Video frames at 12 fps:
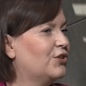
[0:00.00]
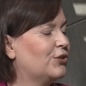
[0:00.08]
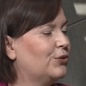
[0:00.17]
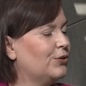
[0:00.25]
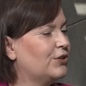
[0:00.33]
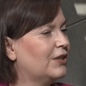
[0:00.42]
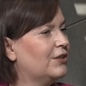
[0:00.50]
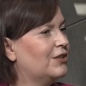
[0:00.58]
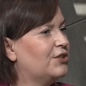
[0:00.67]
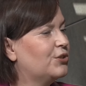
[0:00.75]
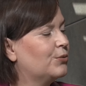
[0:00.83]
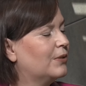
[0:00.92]
ktoś kiedyś
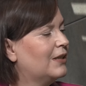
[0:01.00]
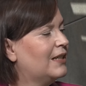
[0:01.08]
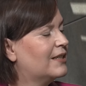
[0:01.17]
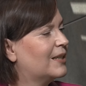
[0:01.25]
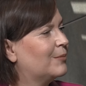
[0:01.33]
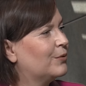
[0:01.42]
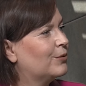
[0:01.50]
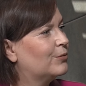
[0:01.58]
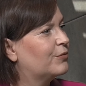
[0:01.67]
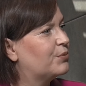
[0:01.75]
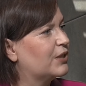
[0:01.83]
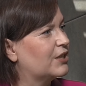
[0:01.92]
liczył, ile
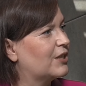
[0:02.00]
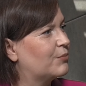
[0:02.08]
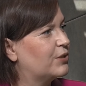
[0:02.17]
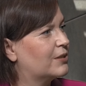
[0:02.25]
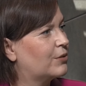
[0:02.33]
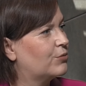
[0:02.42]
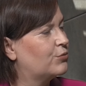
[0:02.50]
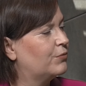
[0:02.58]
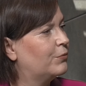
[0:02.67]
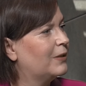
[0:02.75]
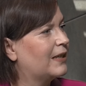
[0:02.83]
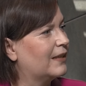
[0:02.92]
samochodów przejeżdża przez Koczów
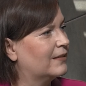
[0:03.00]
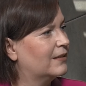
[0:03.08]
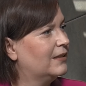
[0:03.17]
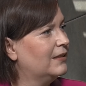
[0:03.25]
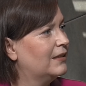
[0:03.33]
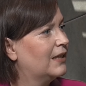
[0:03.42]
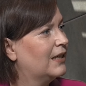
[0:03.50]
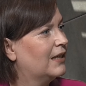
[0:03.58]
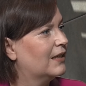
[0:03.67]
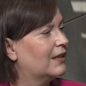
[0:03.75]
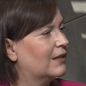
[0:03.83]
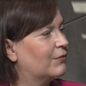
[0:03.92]
w weekendy
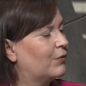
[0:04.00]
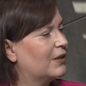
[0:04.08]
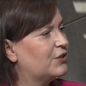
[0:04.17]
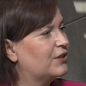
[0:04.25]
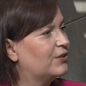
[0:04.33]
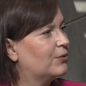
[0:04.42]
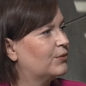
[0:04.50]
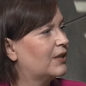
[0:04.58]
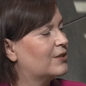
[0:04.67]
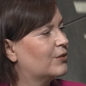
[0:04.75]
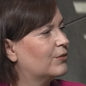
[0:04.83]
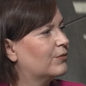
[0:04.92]
e, właśnie tą
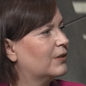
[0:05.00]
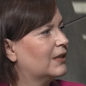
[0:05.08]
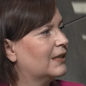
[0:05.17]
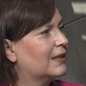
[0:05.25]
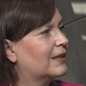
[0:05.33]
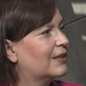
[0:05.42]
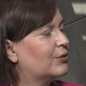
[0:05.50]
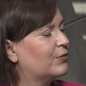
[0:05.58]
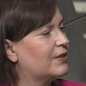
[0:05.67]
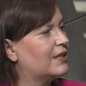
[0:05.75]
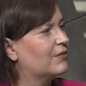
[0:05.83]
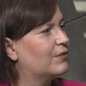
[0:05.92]
trasą e,
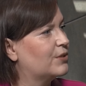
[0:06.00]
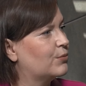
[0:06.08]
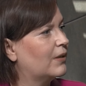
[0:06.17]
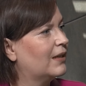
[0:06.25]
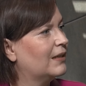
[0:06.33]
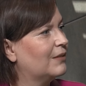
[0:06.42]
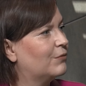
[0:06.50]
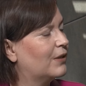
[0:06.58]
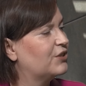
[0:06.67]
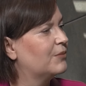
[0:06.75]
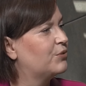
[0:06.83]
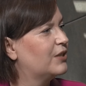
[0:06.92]
Katowice-Wisła i
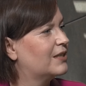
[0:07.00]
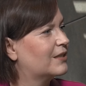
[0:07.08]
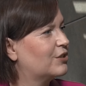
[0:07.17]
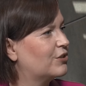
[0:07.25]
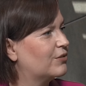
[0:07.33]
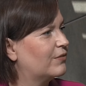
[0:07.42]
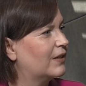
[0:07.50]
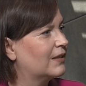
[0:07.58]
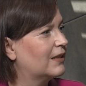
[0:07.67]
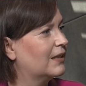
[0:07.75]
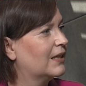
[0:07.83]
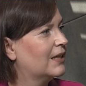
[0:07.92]
właśnie przez
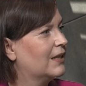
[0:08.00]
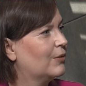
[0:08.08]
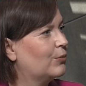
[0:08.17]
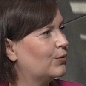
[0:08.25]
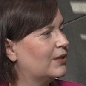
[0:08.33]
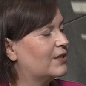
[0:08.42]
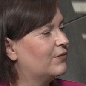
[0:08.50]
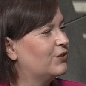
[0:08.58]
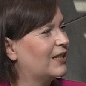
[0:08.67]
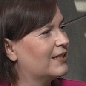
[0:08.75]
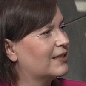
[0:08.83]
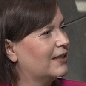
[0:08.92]
skrzyżowanie ulic
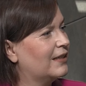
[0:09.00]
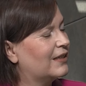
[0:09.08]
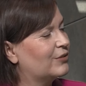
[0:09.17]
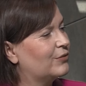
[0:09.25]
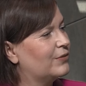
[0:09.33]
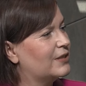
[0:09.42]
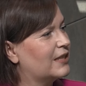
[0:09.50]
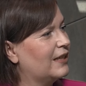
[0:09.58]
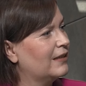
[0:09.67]
Wiślańskiej i Katowickiej?